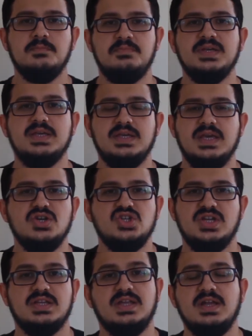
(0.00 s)
Peki
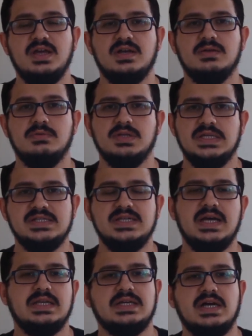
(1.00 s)
GH'ı neden ayarlamalıyız?
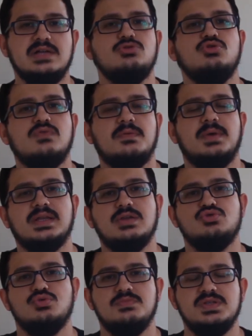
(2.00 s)
Yani kalsiyum ve
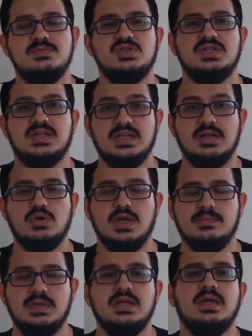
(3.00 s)
magnezyum bizim için neden
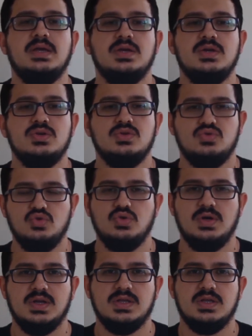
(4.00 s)
önemli?
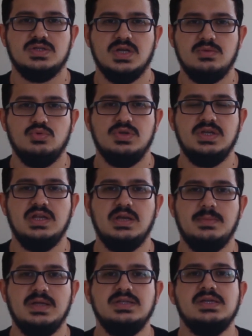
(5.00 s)
Çünkü arkadaşlar bu iki
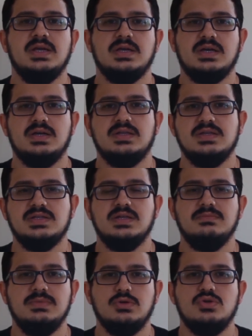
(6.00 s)
element
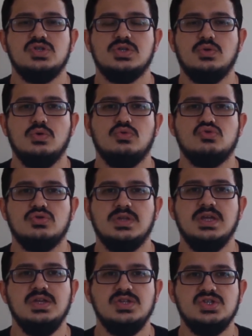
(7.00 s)
karideslerin biyolojik
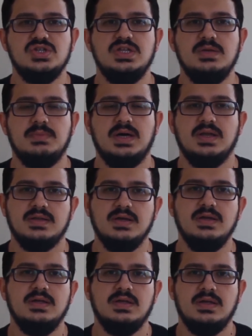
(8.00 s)
döngüsünde ciddi
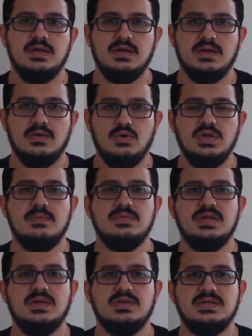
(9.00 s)
manada e,
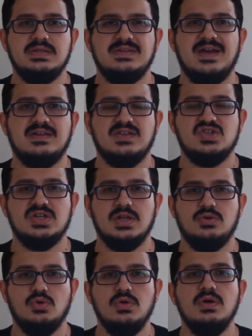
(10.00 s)
önemli yer teşkil
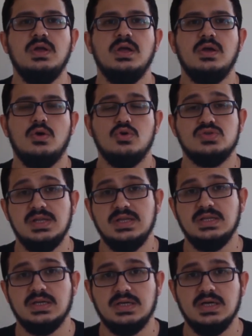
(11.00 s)
ediyor.
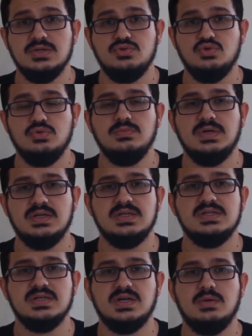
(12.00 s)
Özellikle kalsiyum,
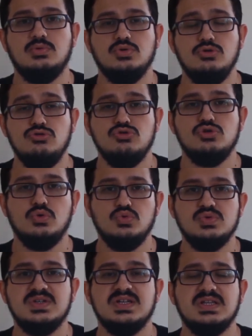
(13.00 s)
karidesin kabuğunun
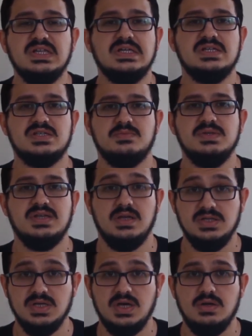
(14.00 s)
%30-40'lık kısmı
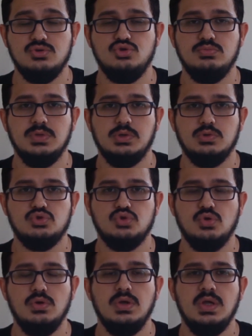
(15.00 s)
sadece kalsiyumdan oluşuyor.